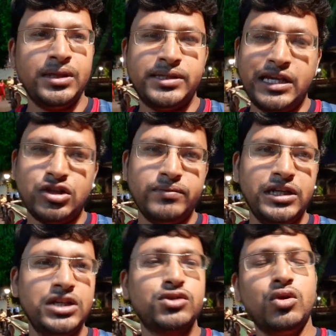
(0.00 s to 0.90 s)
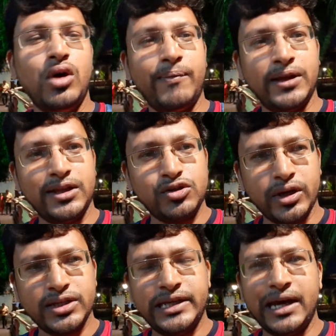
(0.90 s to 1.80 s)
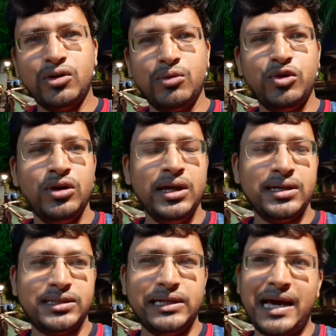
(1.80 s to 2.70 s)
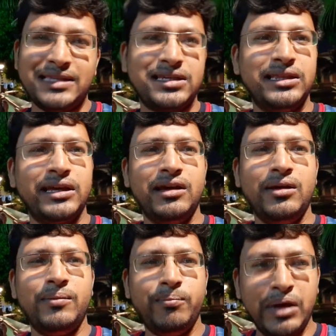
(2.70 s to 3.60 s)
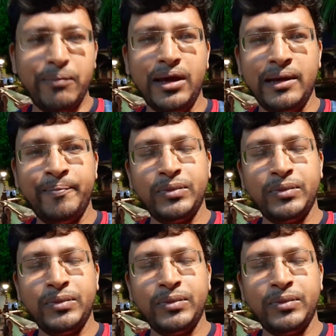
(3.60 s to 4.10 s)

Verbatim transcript: সেই সব জিনিসগুলো আপনাদের সঙ্গে শেয়ার করব সেটা আজকে থেকে ভেবে